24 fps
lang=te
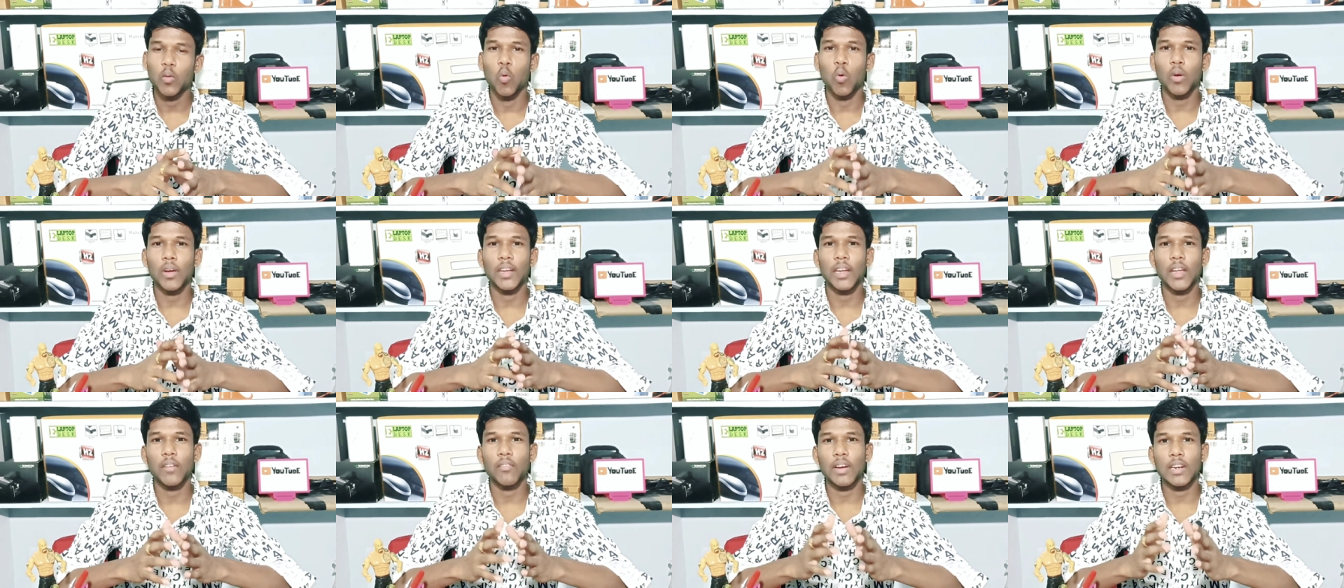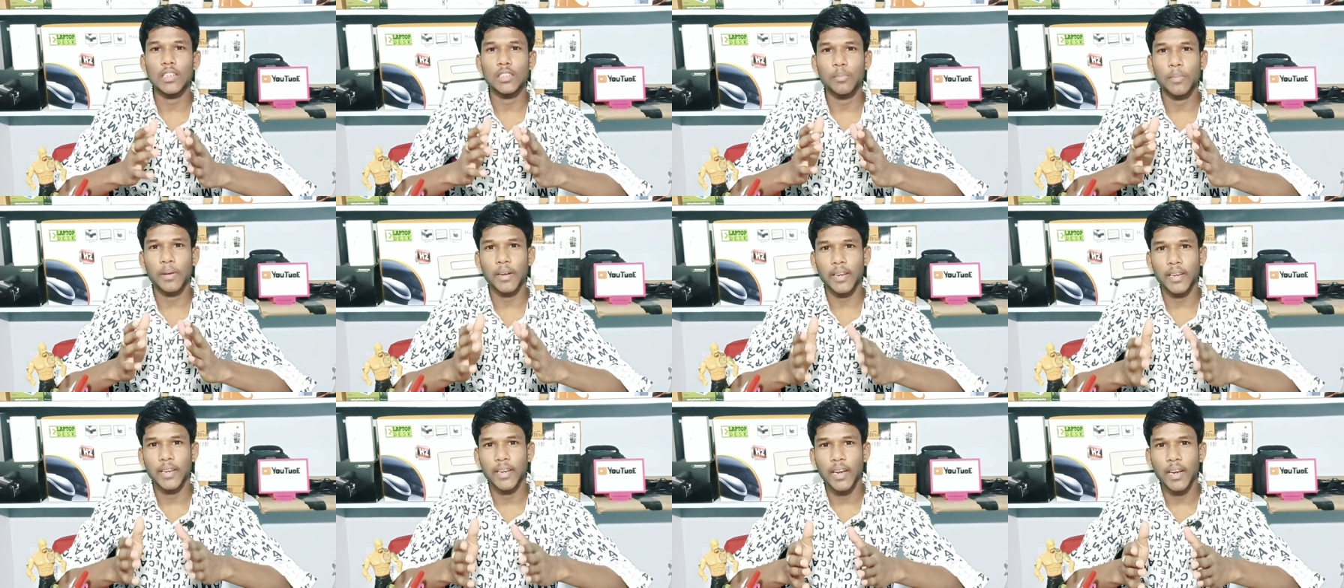ఓకే నా ఫ్రెండ్స్
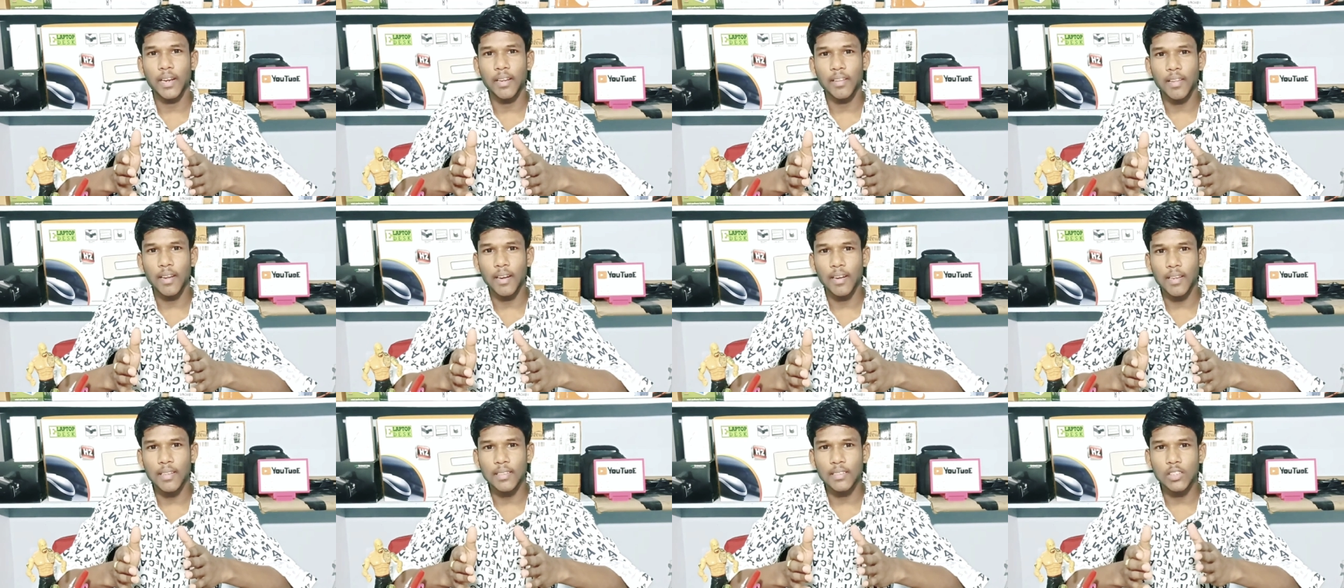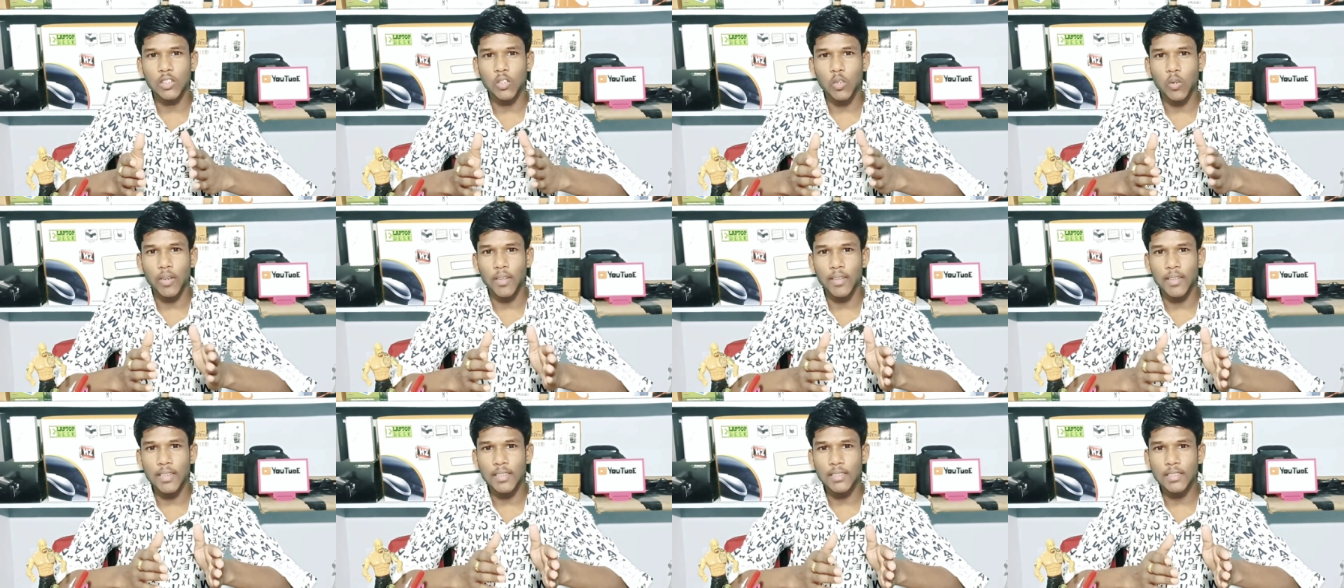మనకి ఏంటిది అంటే జియో
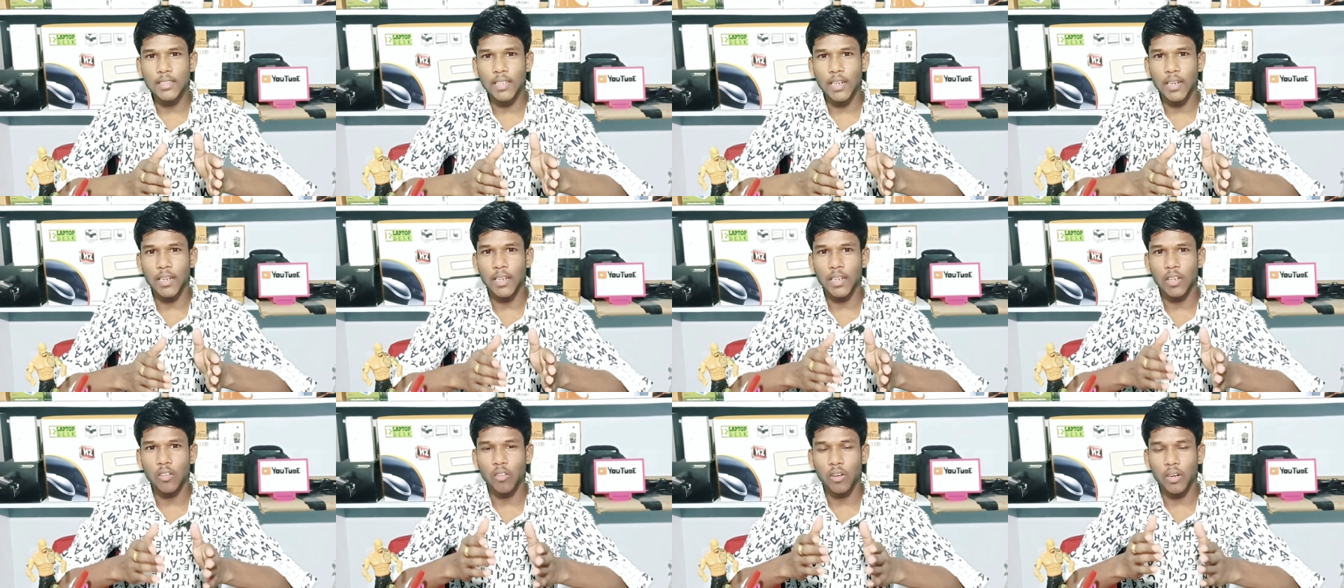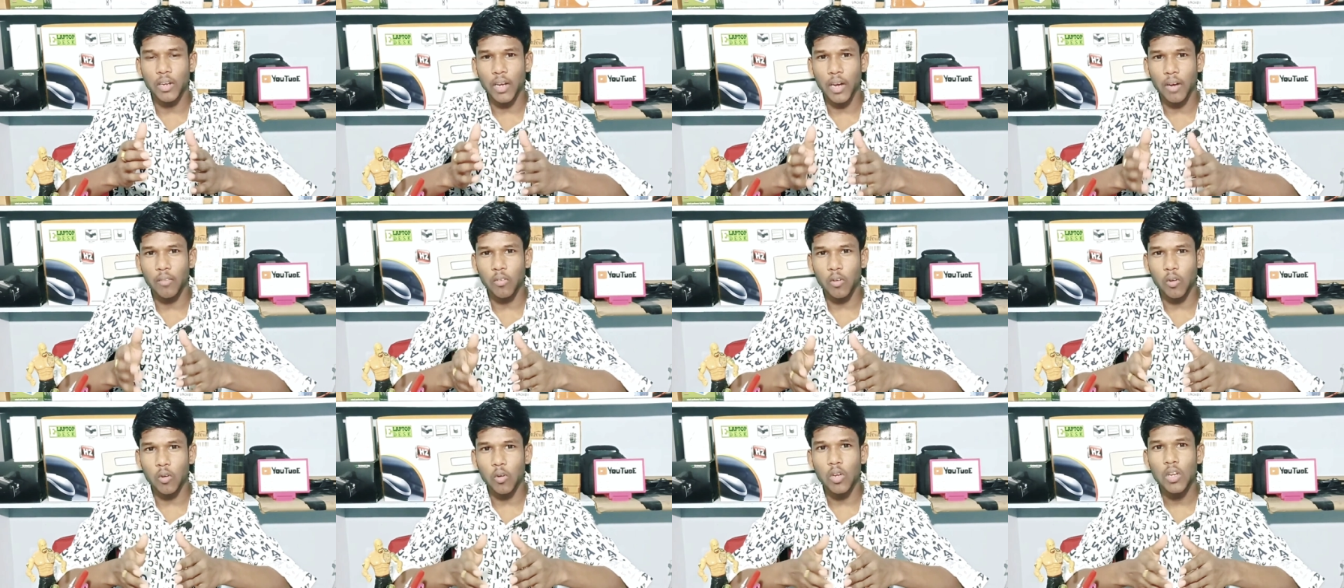ఎందుకు ఇచ్చిందంటే ఇటువంటి
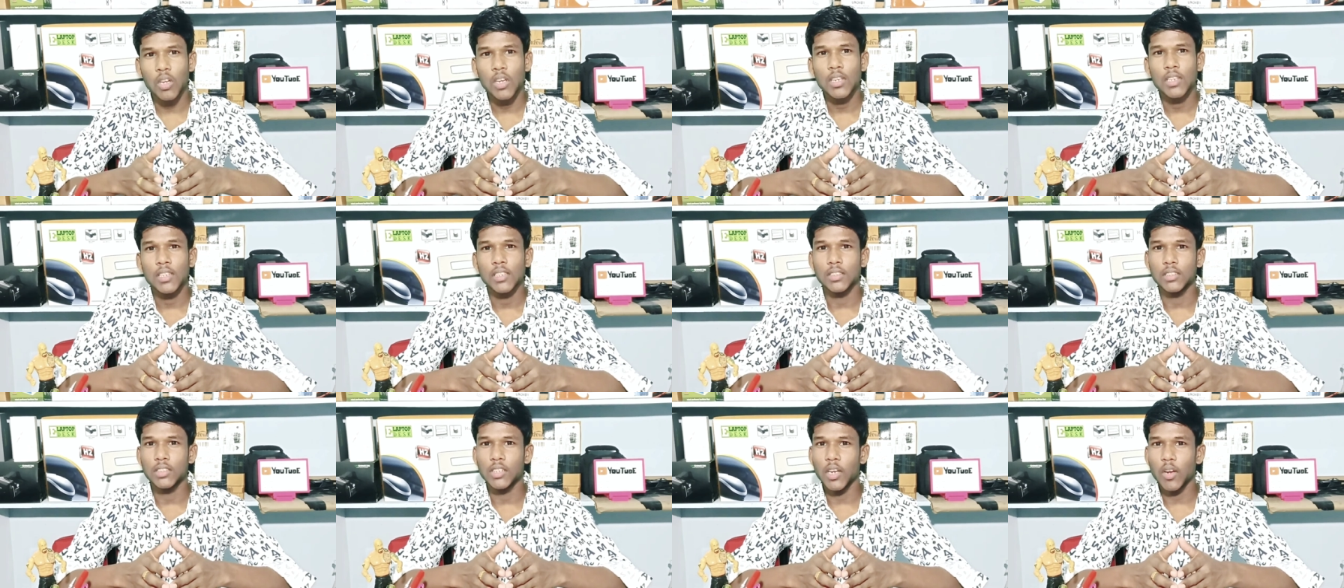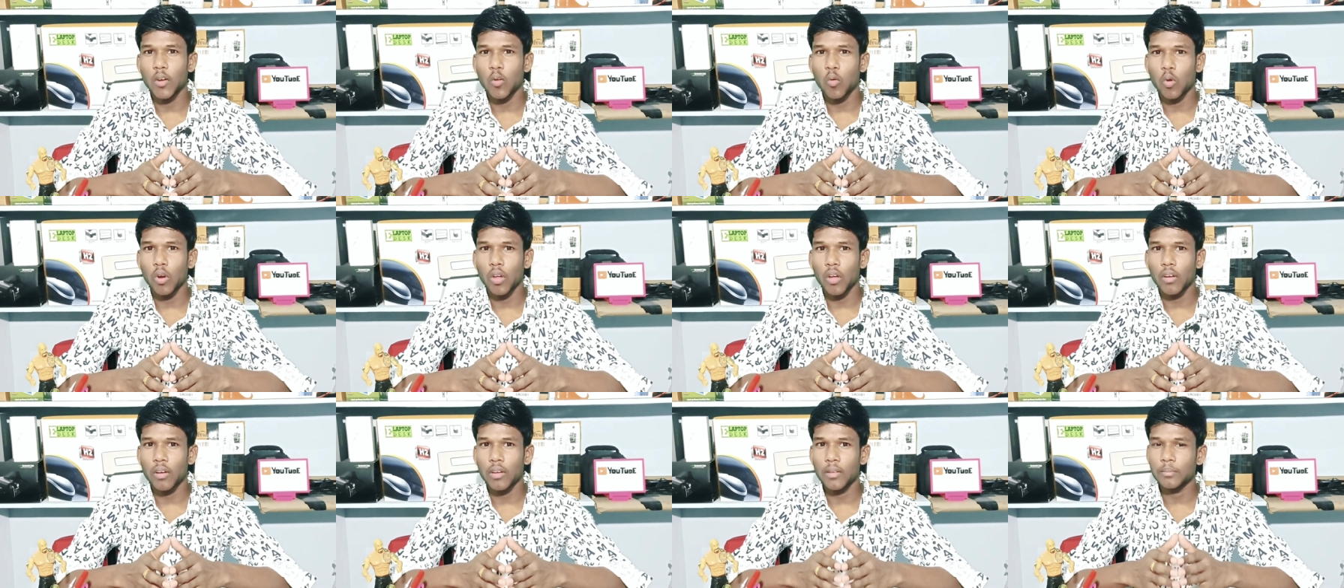ఆఫర్ జియో
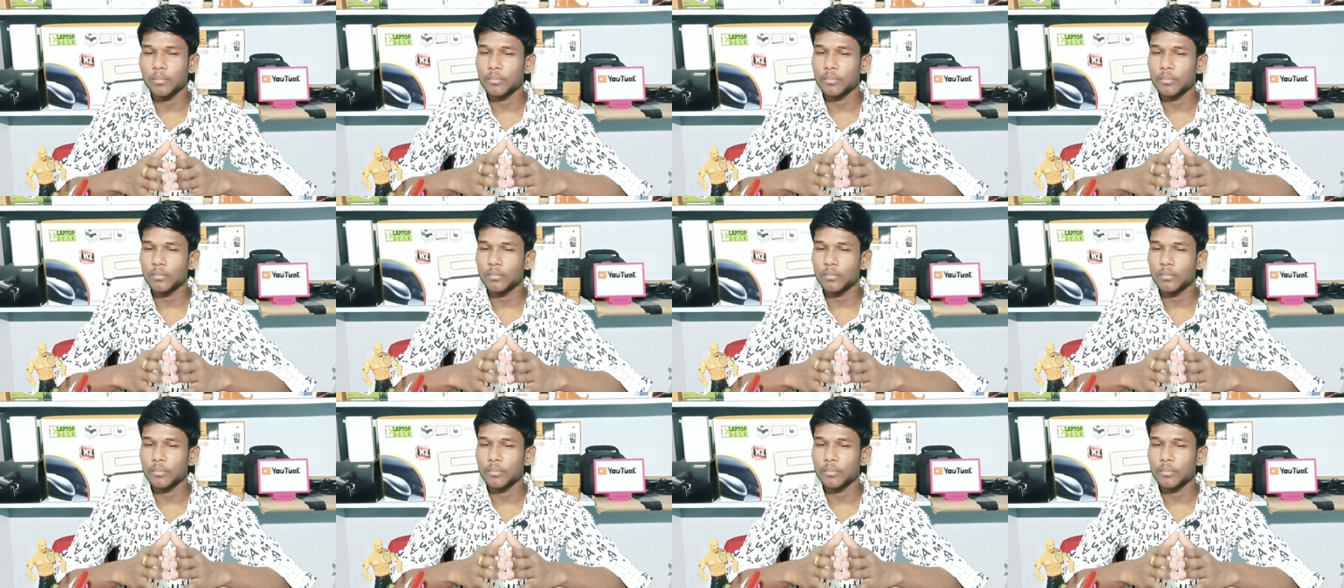కూడా